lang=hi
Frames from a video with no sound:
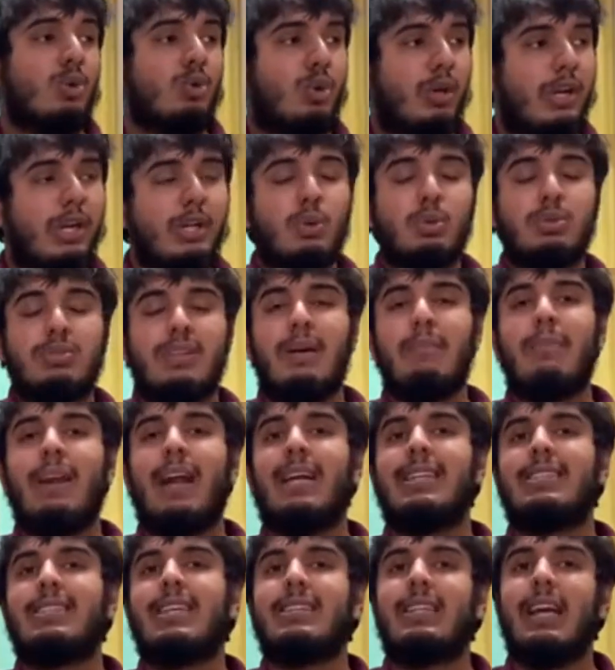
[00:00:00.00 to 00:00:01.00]
जो कि दूसरे
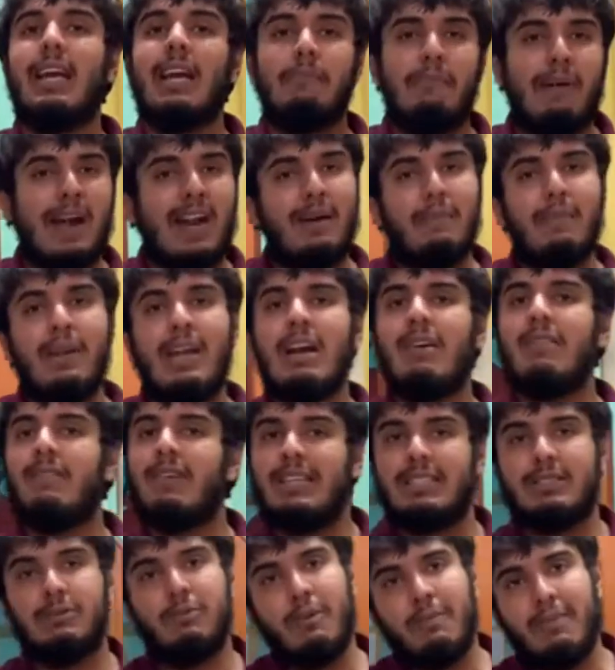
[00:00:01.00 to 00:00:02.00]
ब्रांड्स के थिंक पैड में है
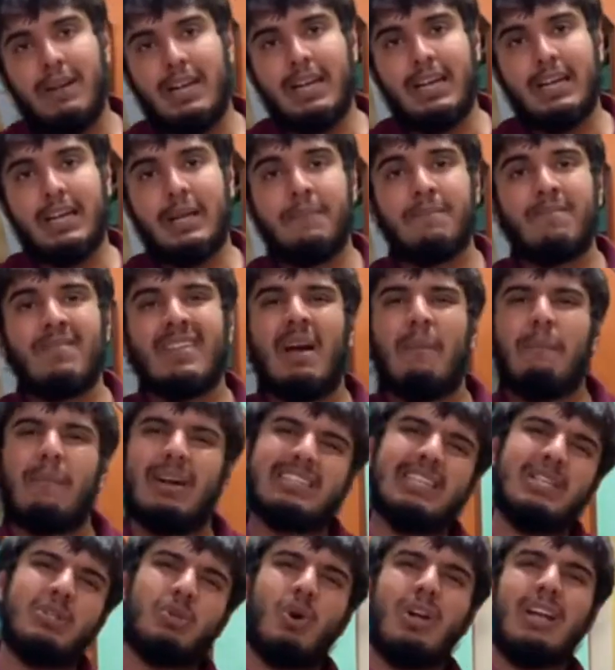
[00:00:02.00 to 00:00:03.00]
वैसे में मिलेगी
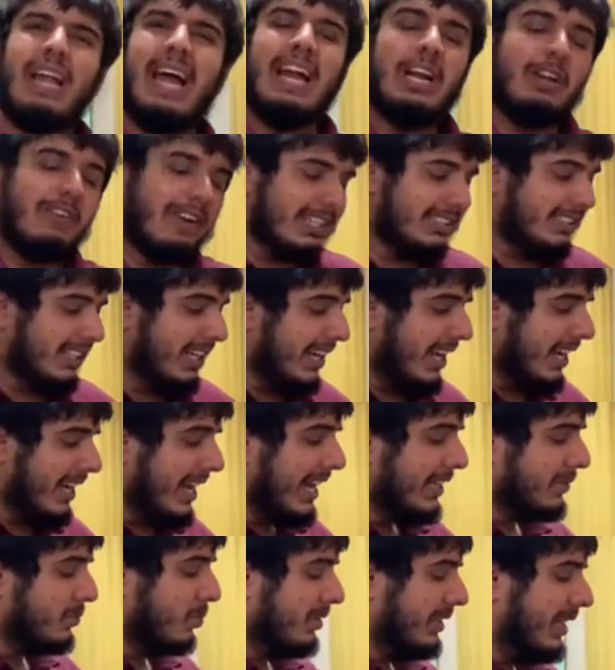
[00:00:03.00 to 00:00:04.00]
बट जिनको लाइट वेट चाहिए
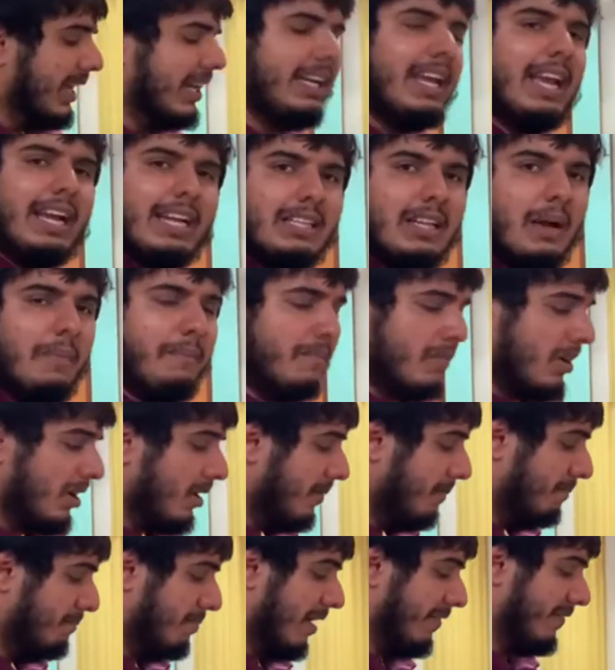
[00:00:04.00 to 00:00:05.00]
गैस उनके लिए एकदम
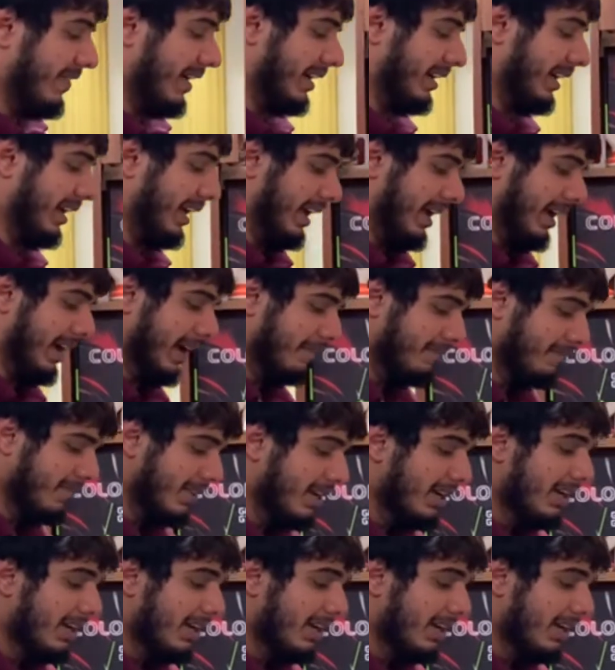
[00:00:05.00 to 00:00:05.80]
परफेक्ट रहेगा